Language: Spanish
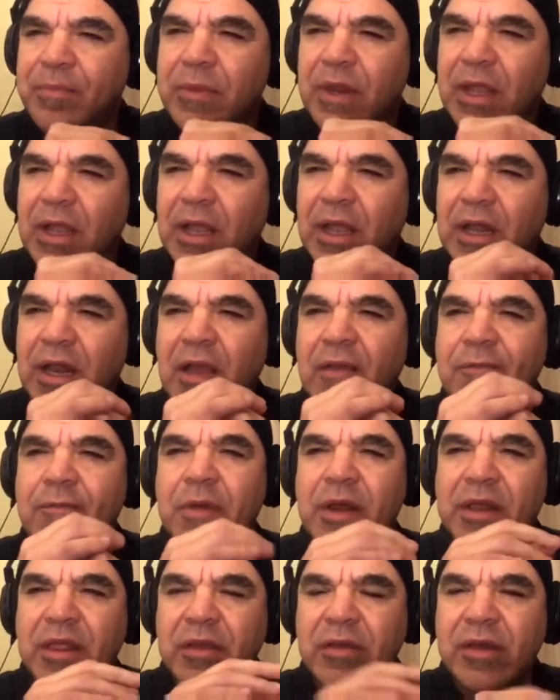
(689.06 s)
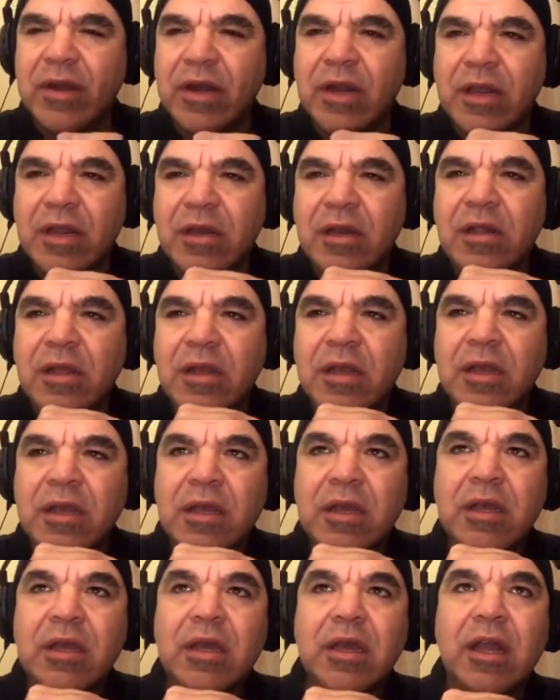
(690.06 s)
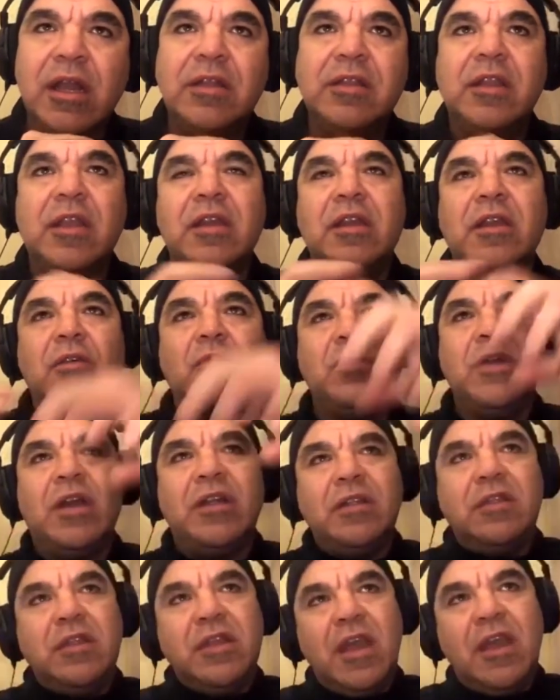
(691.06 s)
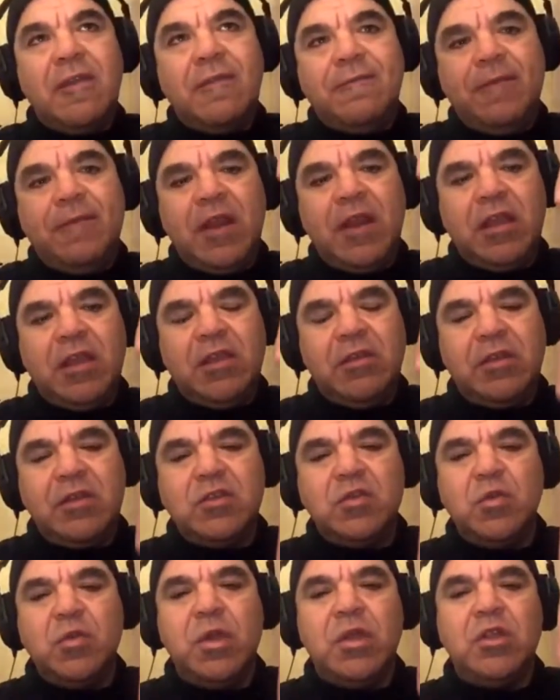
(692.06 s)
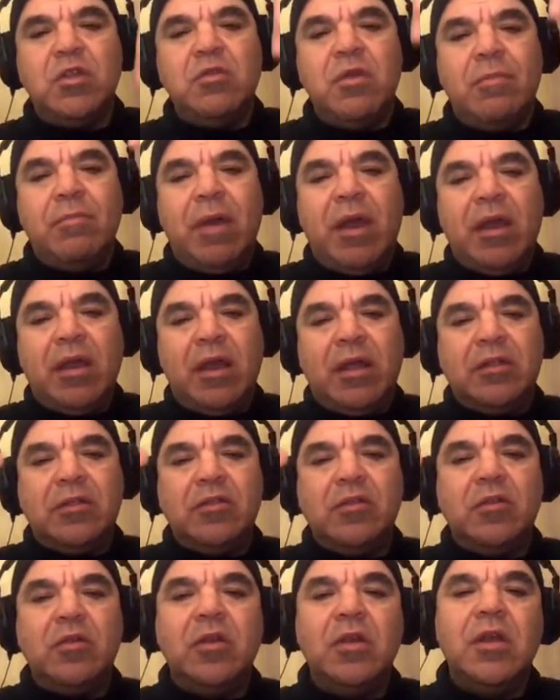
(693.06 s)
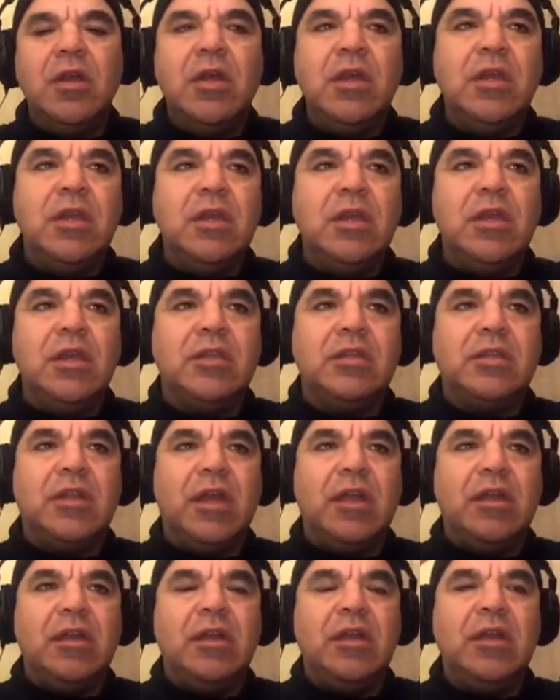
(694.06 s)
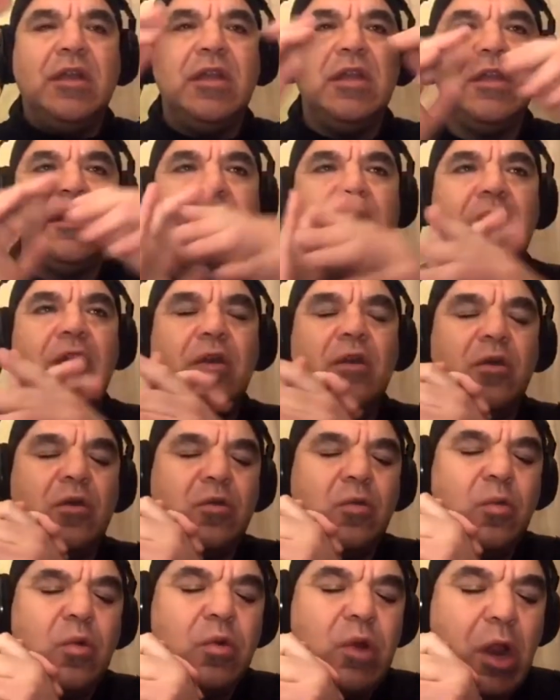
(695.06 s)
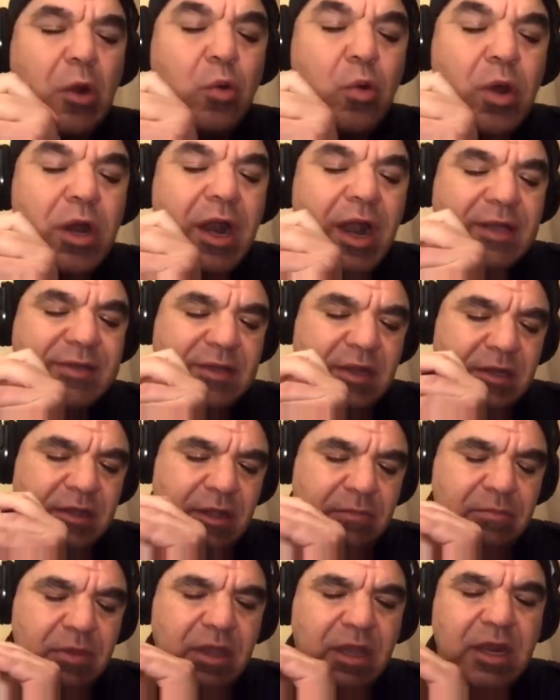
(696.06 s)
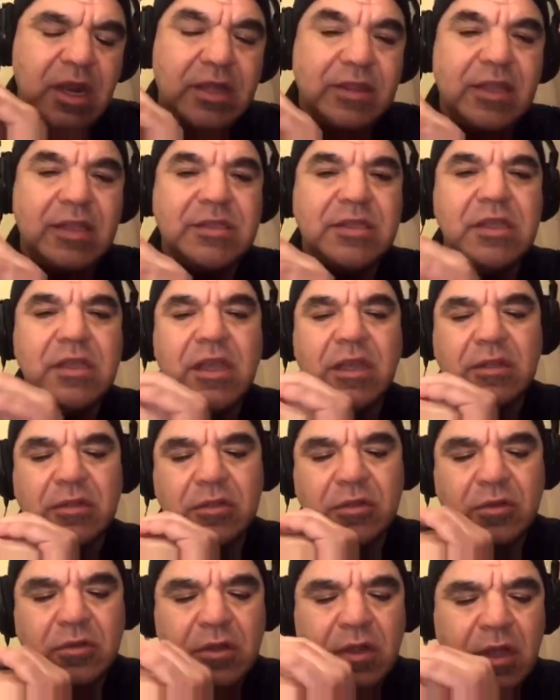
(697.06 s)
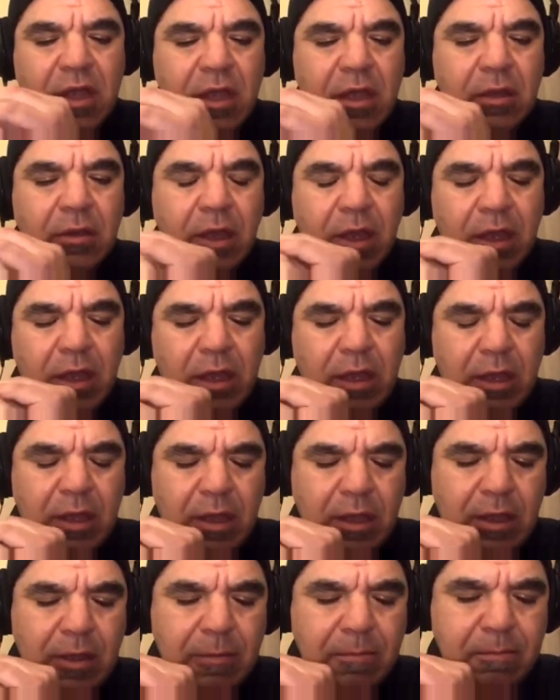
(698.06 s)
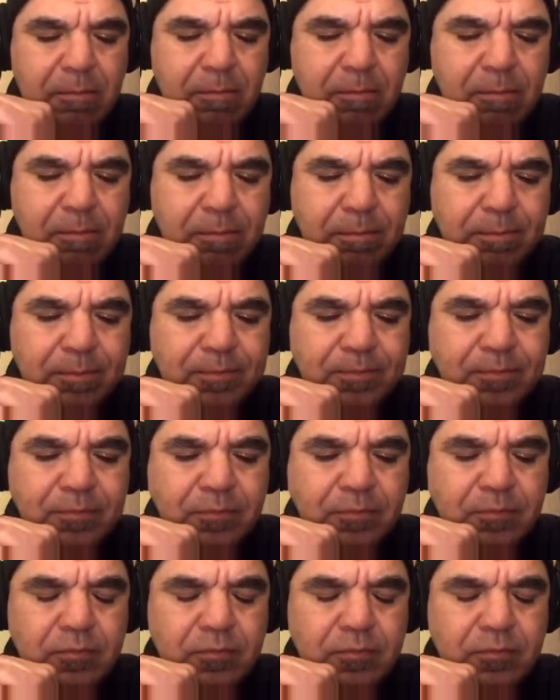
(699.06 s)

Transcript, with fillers: Kraftwerk de Berlín, él tiene una cantidad de esferas que van subiendo y van bajando y están linkeadas con una luz láser también que la está siguiendo. Mm. Em,